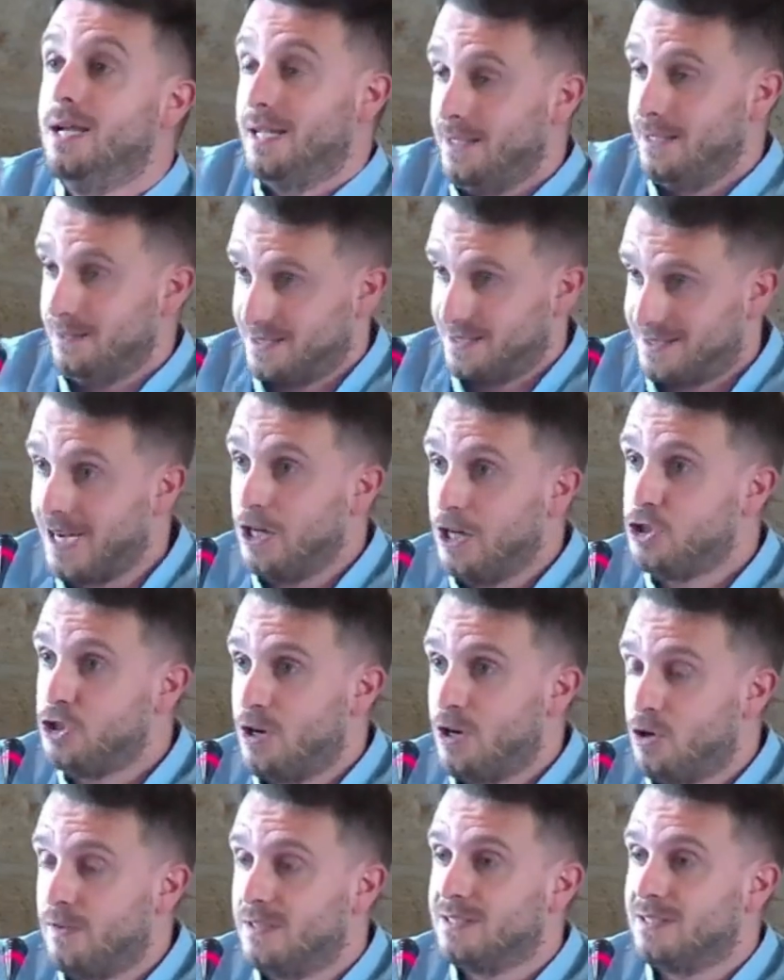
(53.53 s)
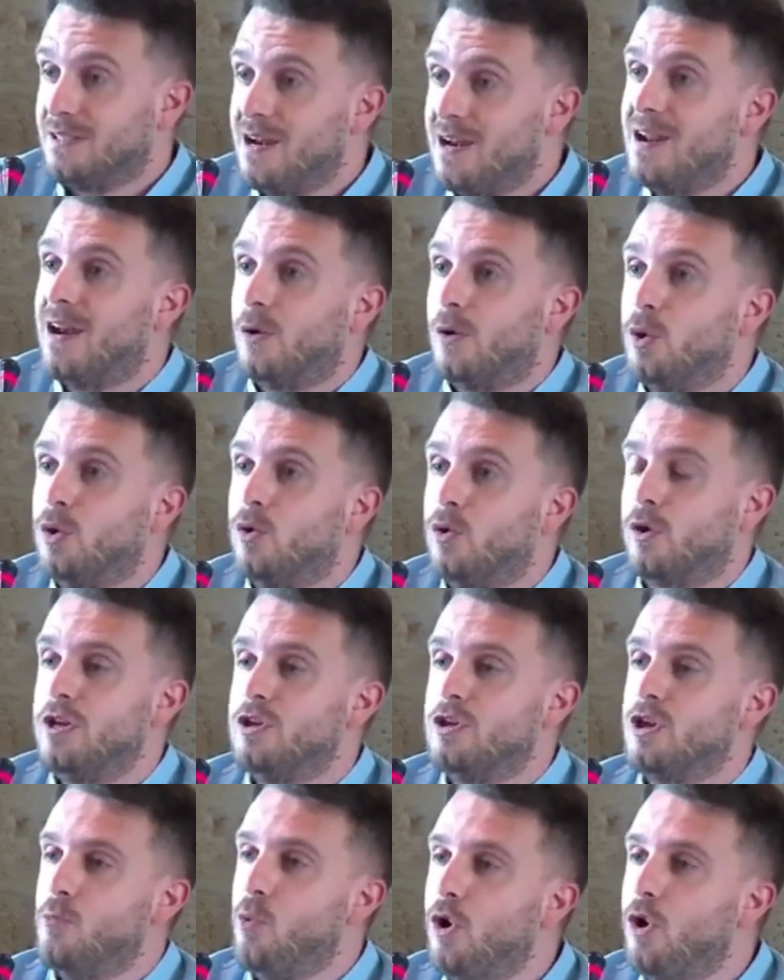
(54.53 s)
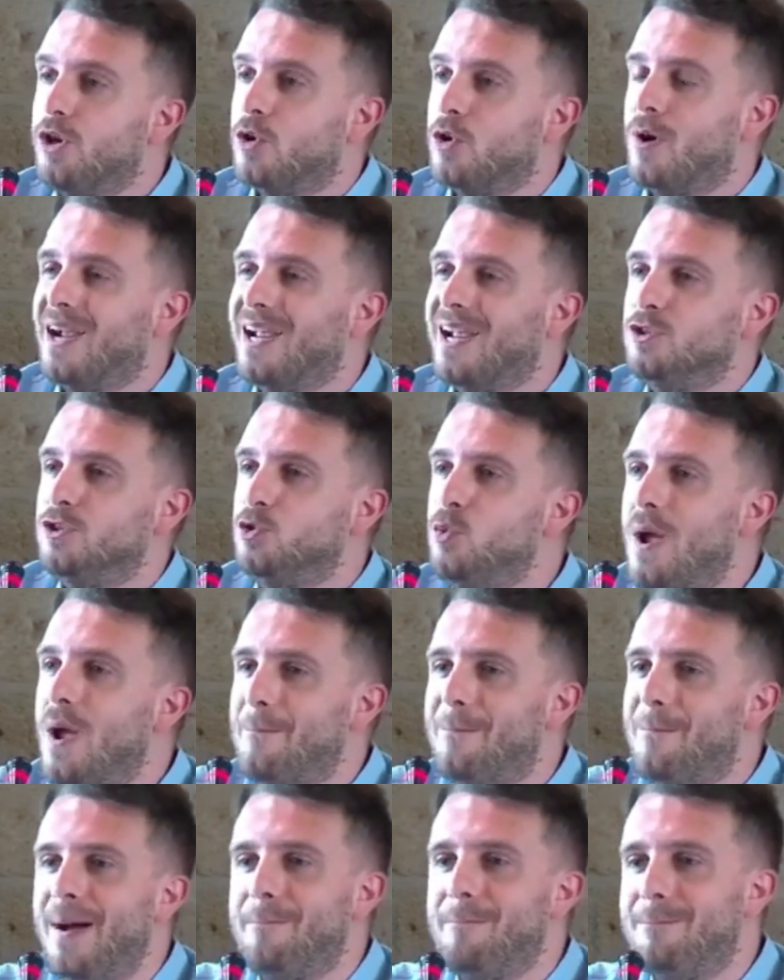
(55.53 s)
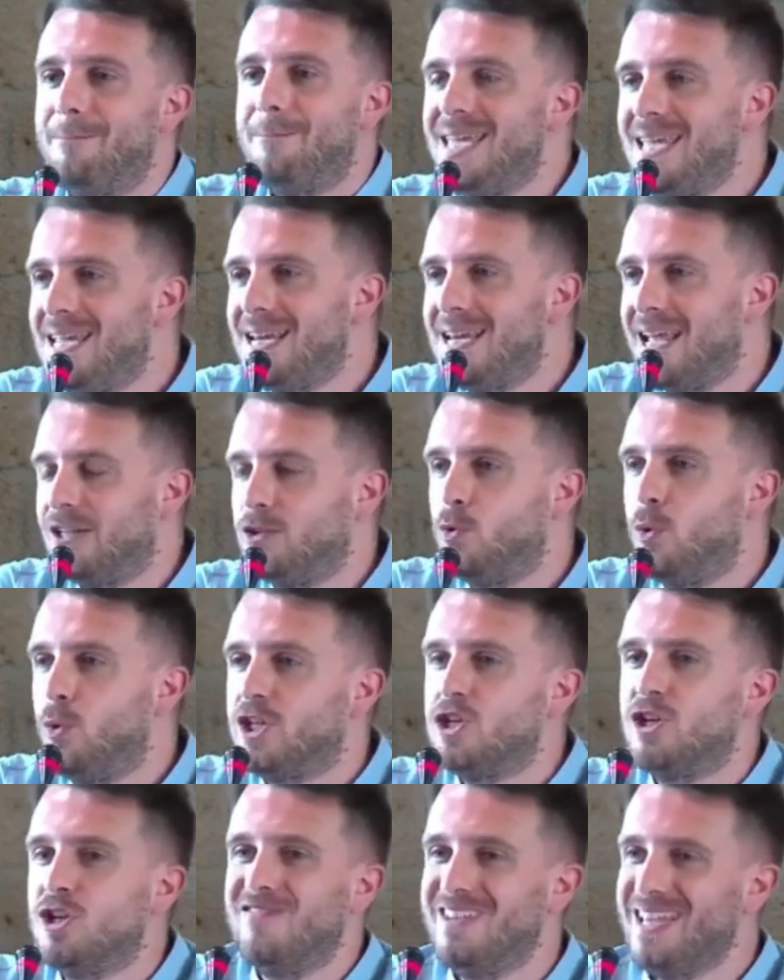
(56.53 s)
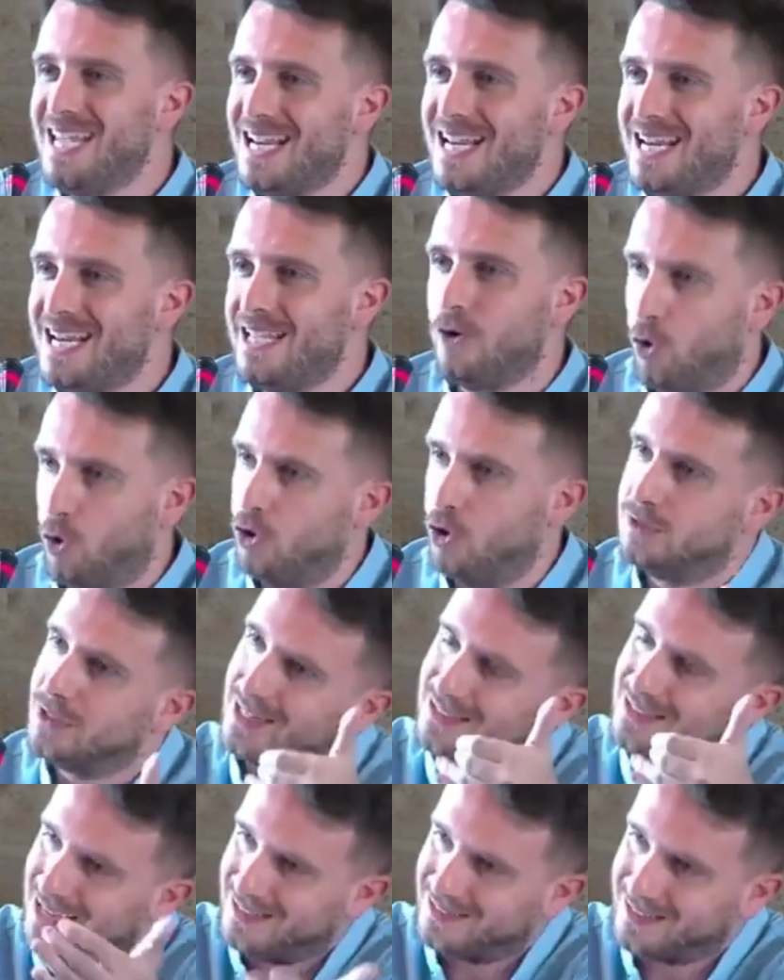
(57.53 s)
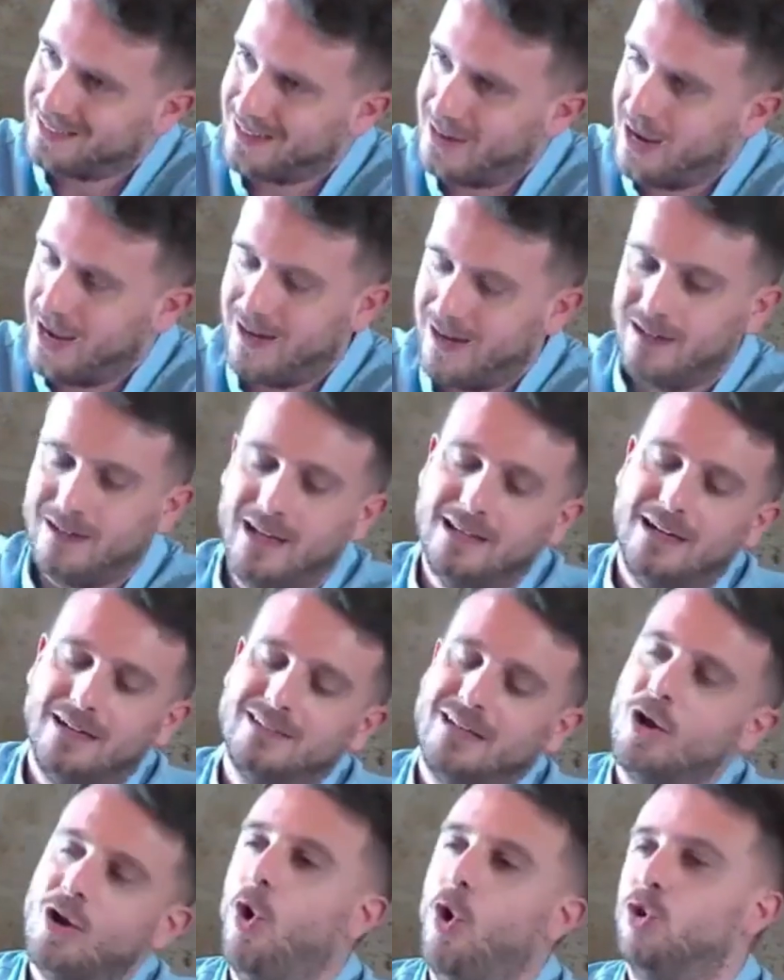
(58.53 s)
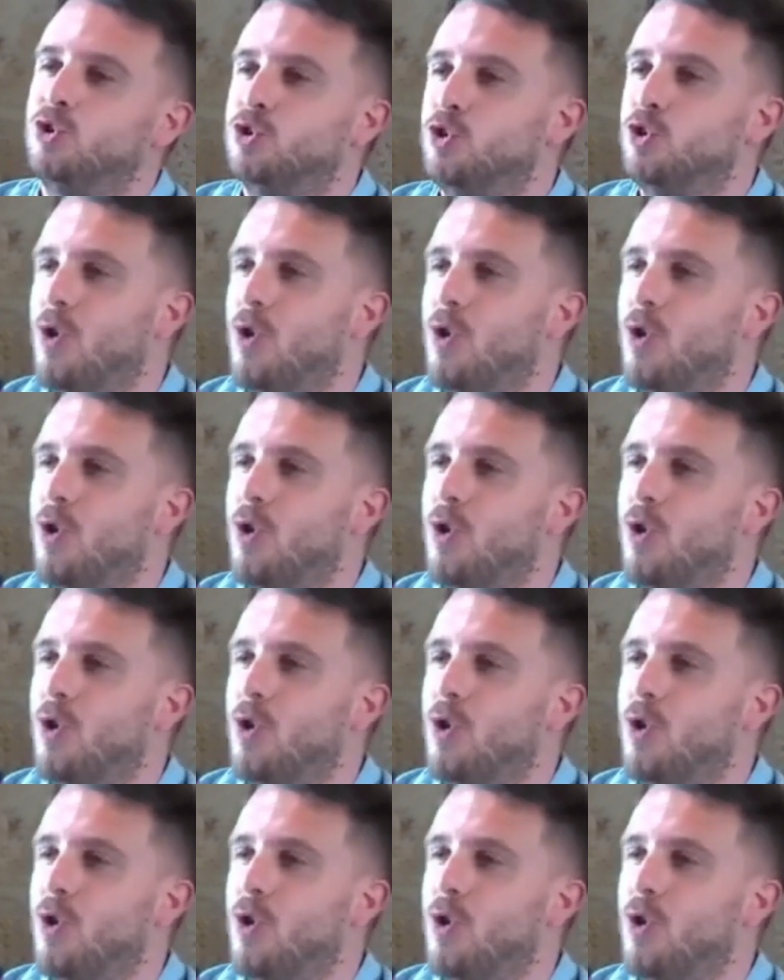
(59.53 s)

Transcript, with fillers: Stragi nel 93 nella cui cornice muoiono anche due bambine, due civili, oltre ad altri, al, ad altri otto